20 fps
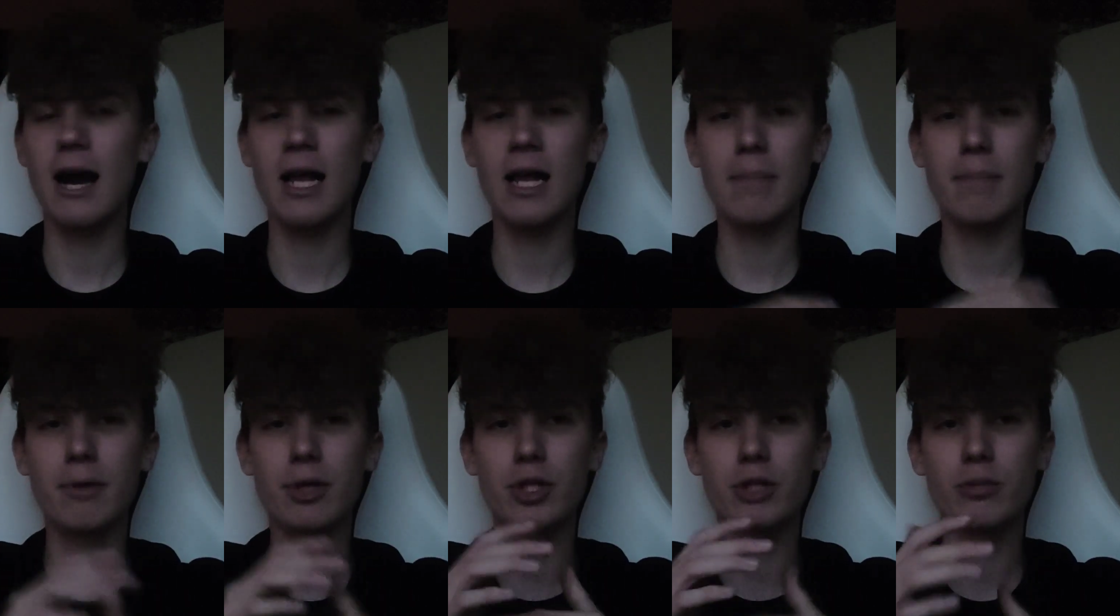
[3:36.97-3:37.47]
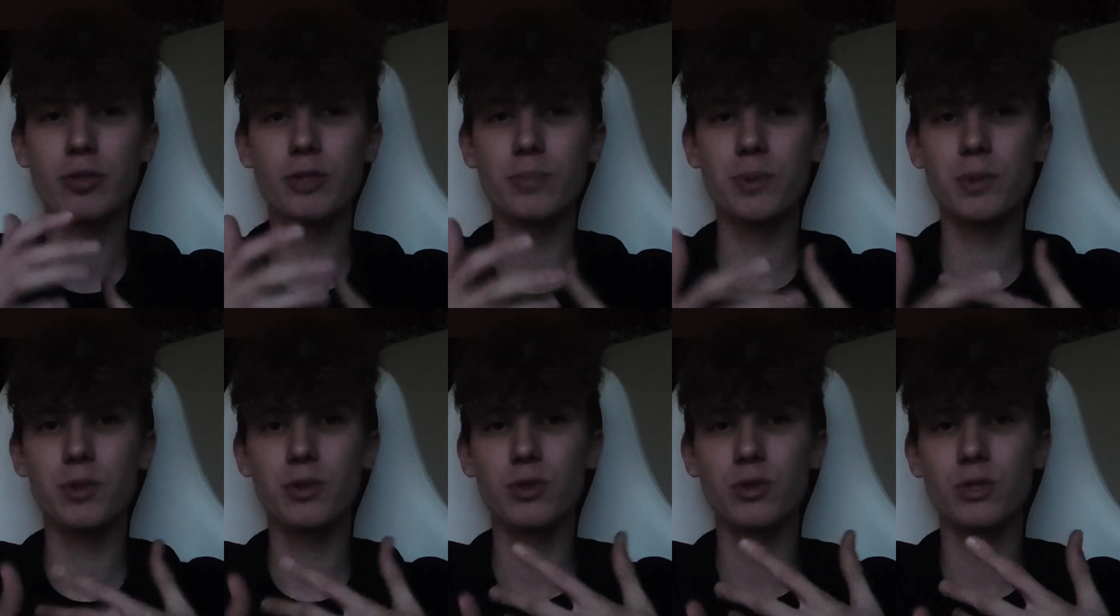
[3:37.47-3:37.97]
ale poruszmy już
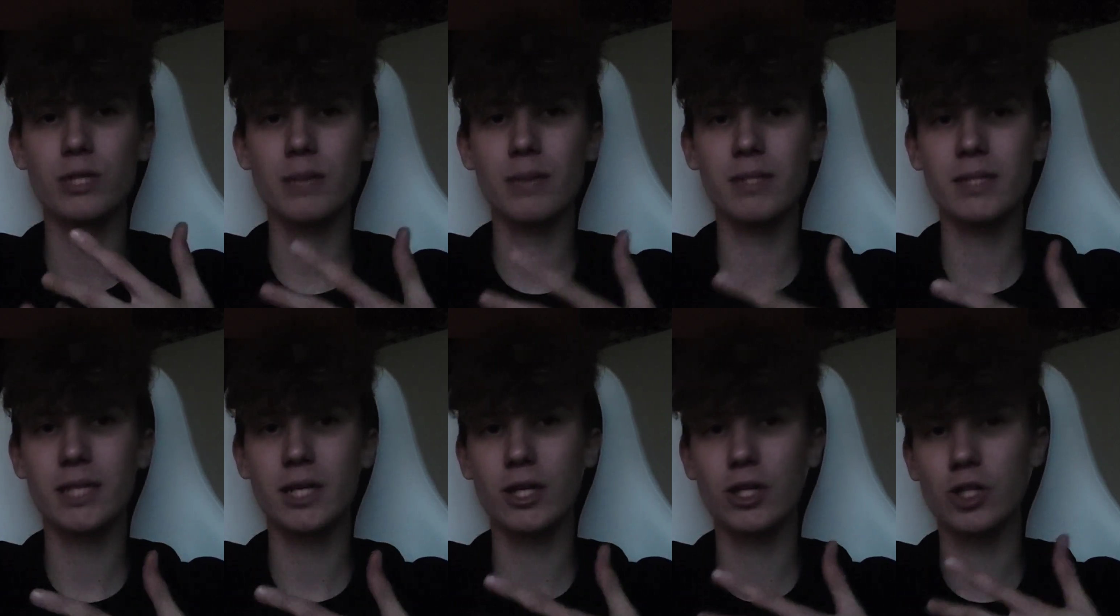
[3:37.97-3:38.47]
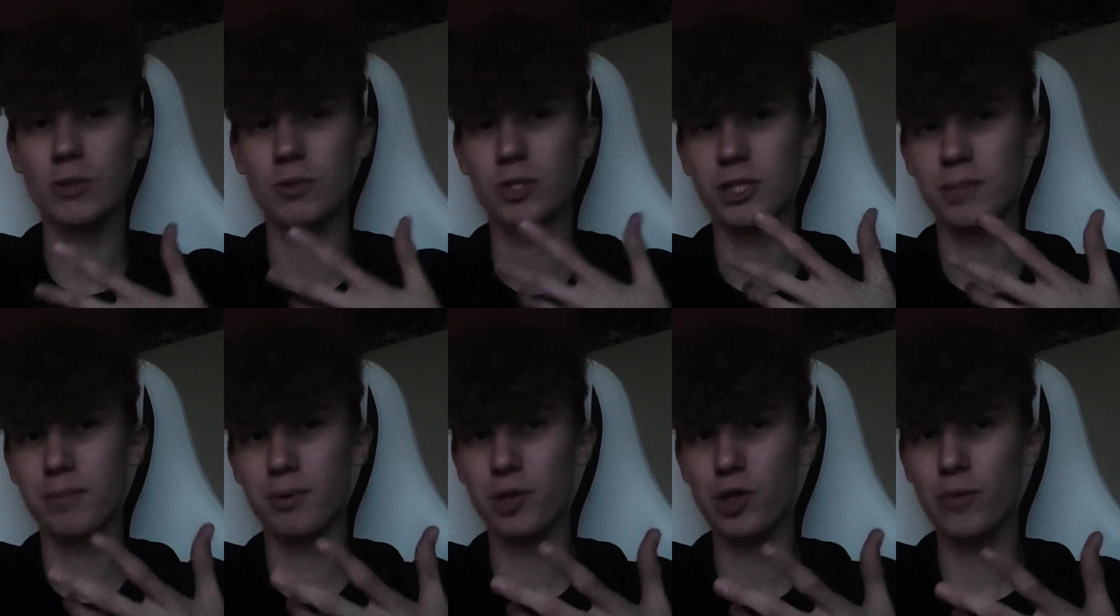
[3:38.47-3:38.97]
po prostu temat tego, co mi
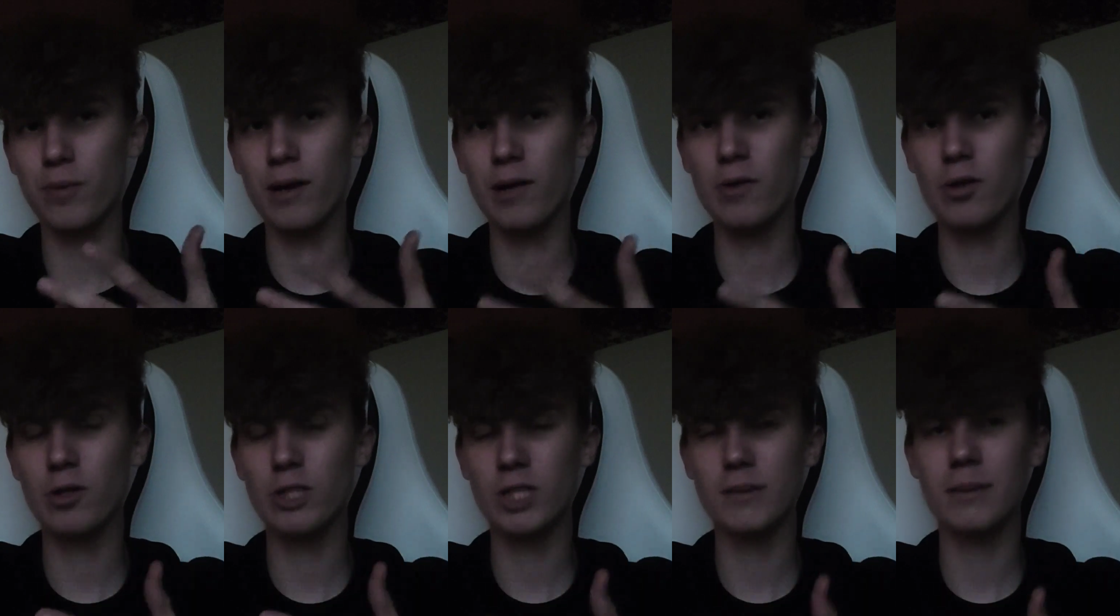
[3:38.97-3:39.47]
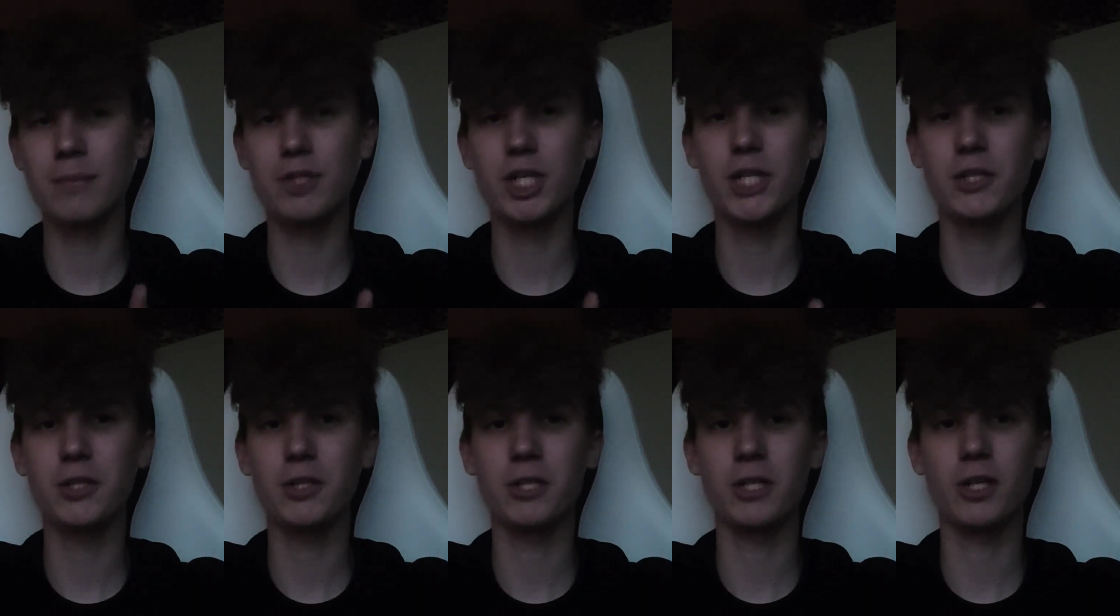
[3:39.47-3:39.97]
się podobało, żeby
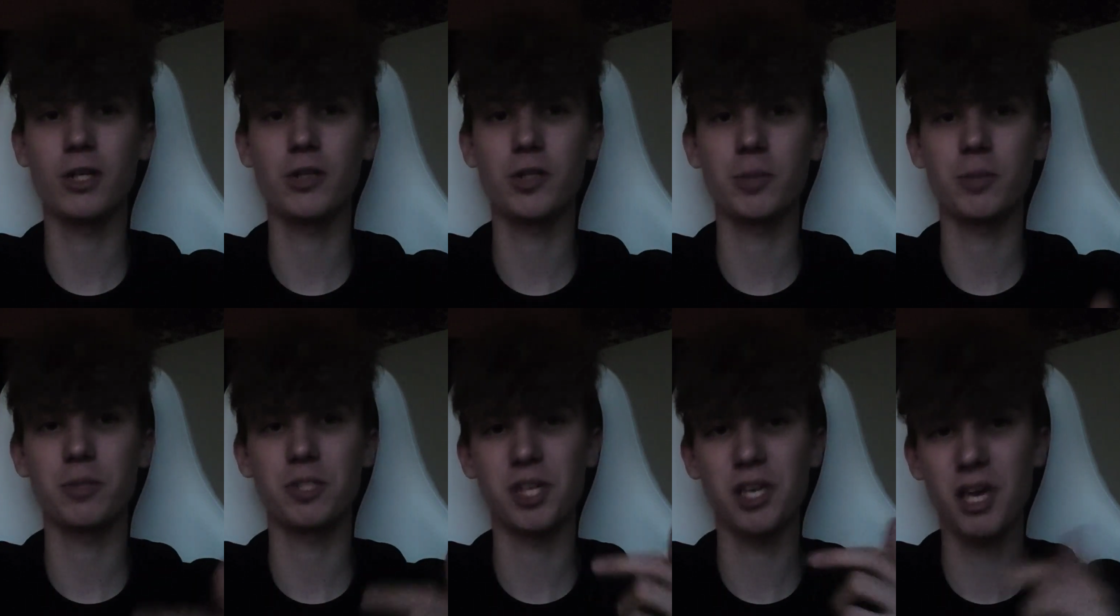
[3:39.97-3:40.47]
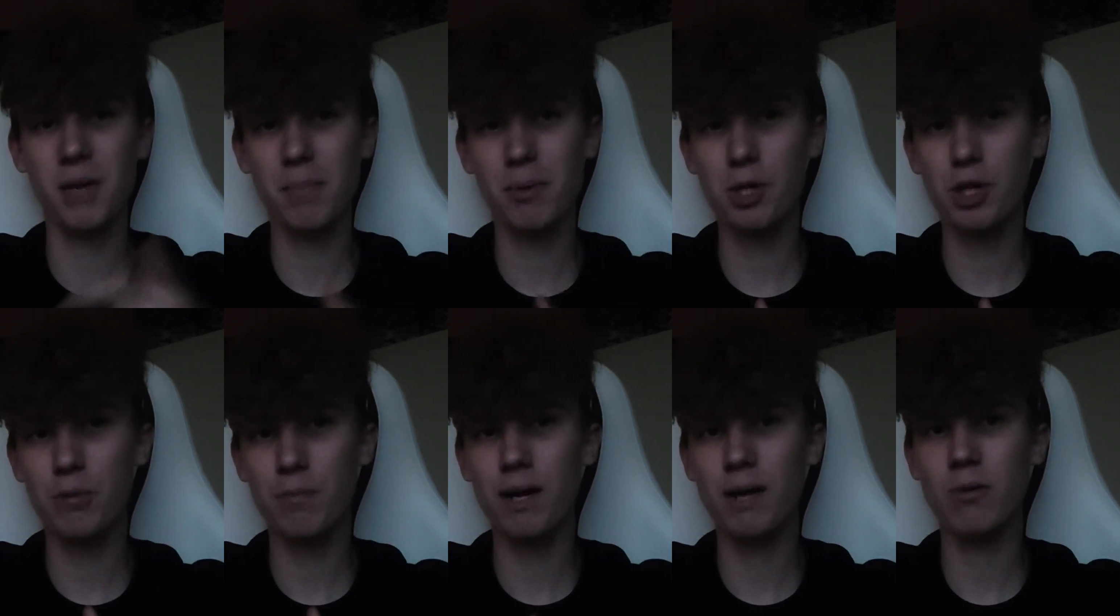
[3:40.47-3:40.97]
przejść do tego, co mi się nie
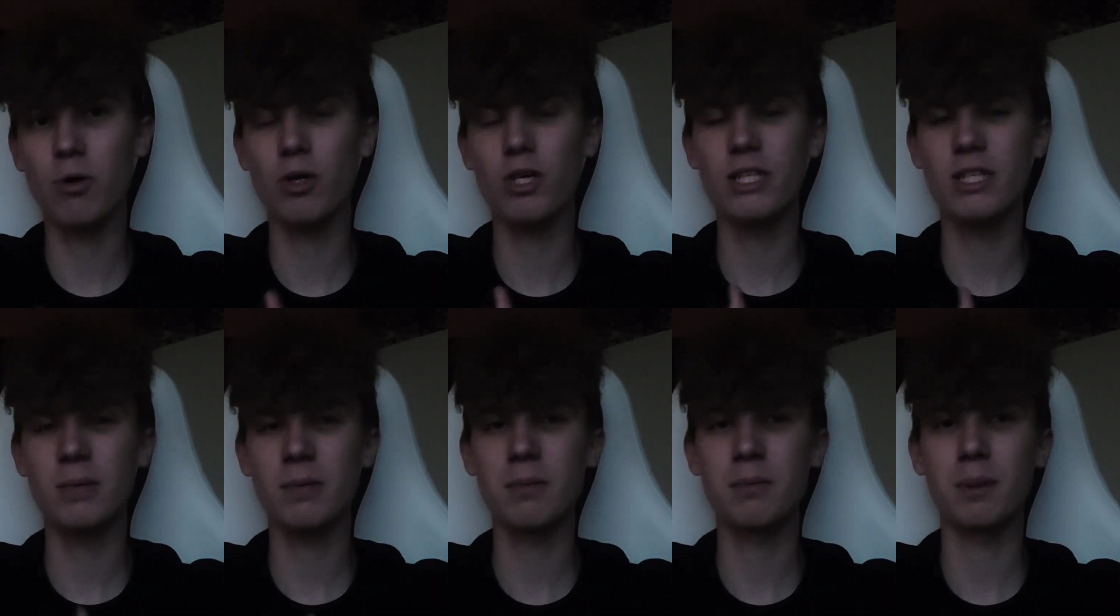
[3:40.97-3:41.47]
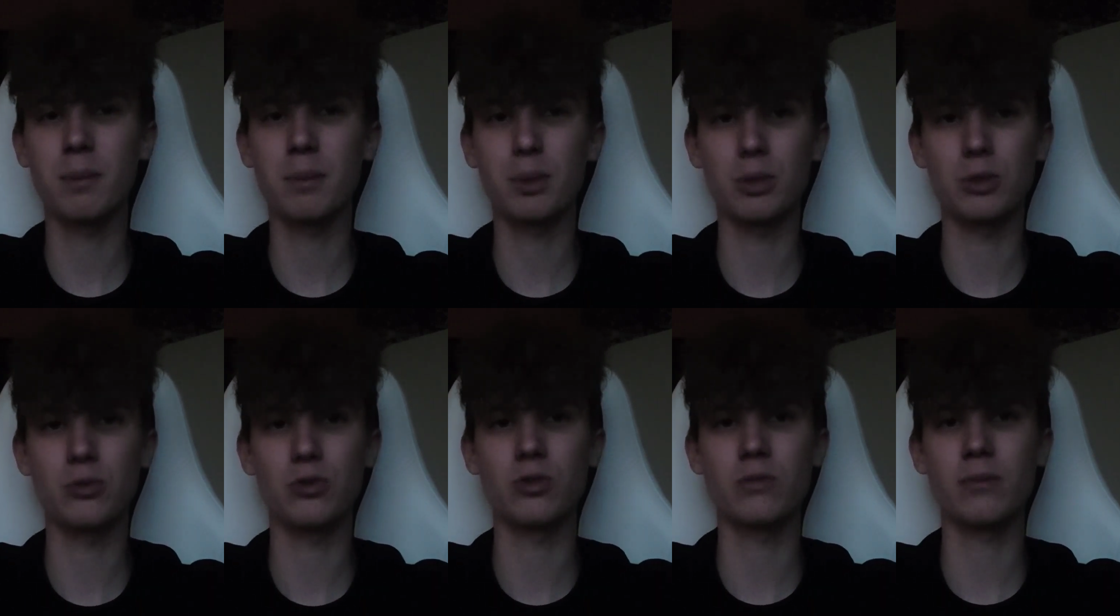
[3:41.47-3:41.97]
podobało i co bym po
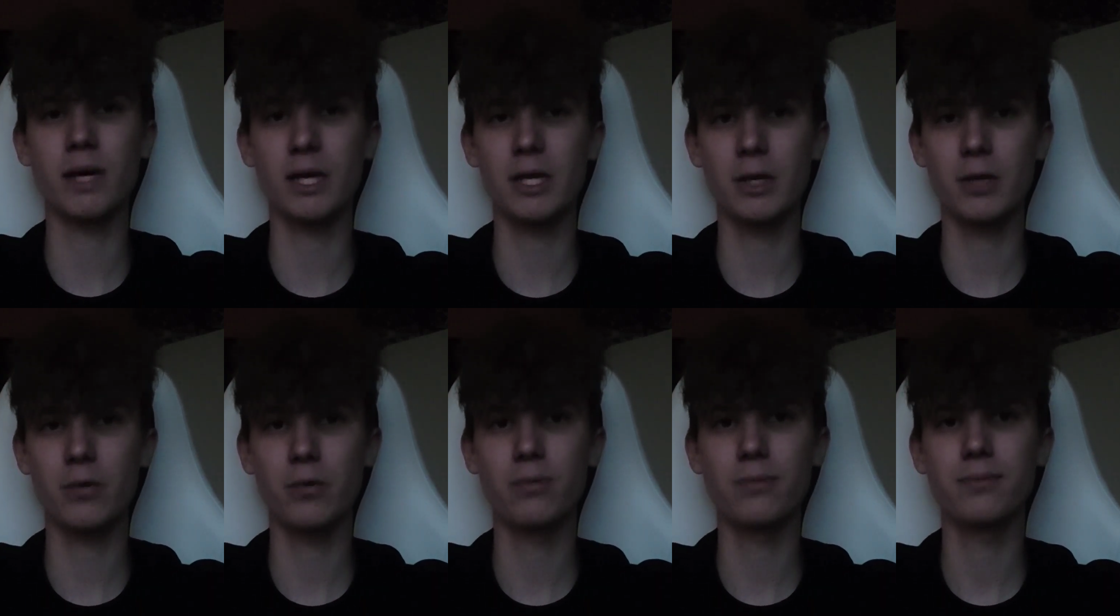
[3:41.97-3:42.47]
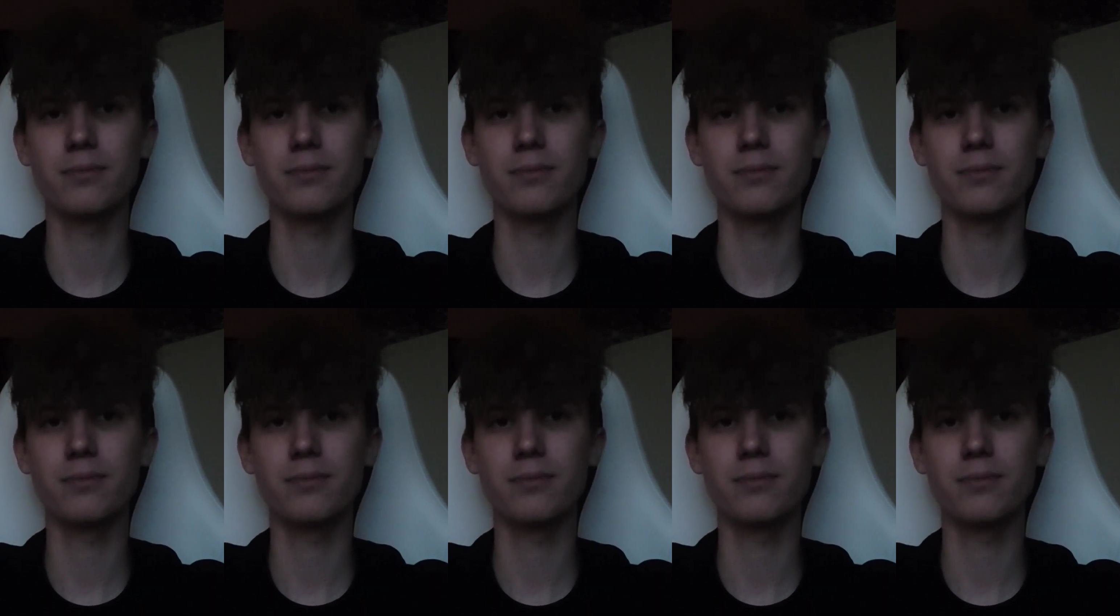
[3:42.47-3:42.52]
prostu zmienił.